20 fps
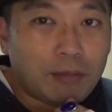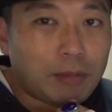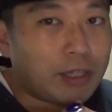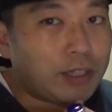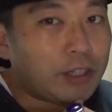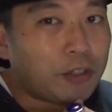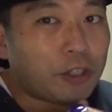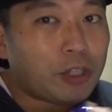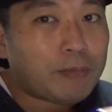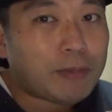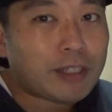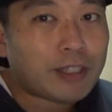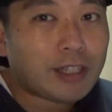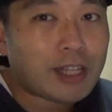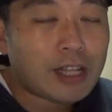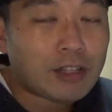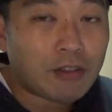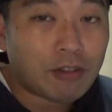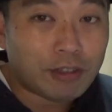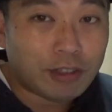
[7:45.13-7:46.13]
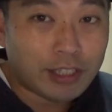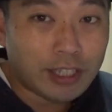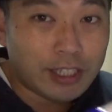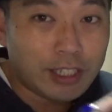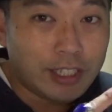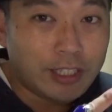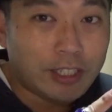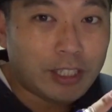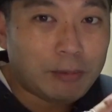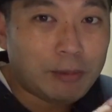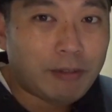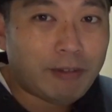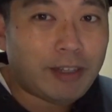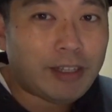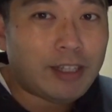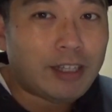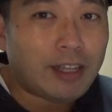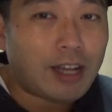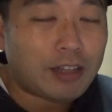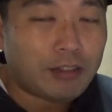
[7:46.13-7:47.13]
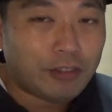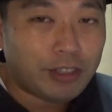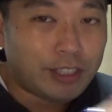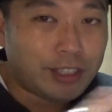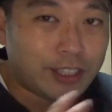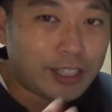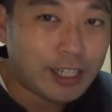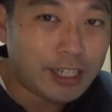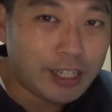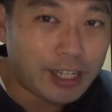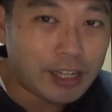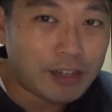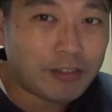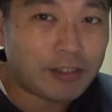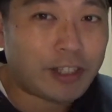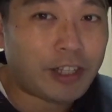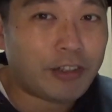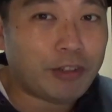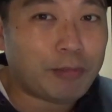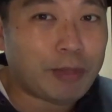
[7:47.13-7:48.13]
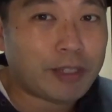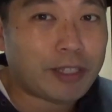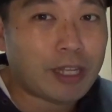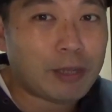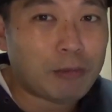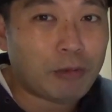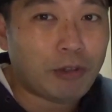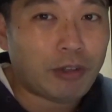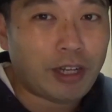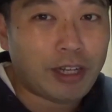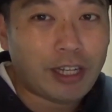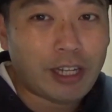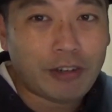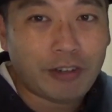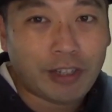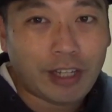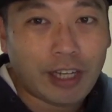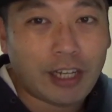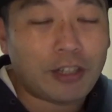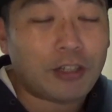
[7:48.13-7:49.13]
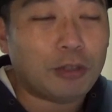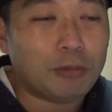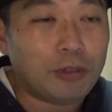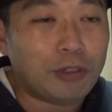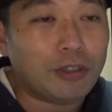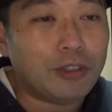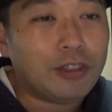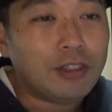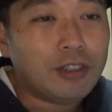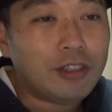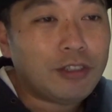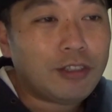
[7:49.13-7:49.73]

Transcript: まあ、例えばさ、韓国3人組は、あの、一斉にやるっていうパターンもあり得るけれども、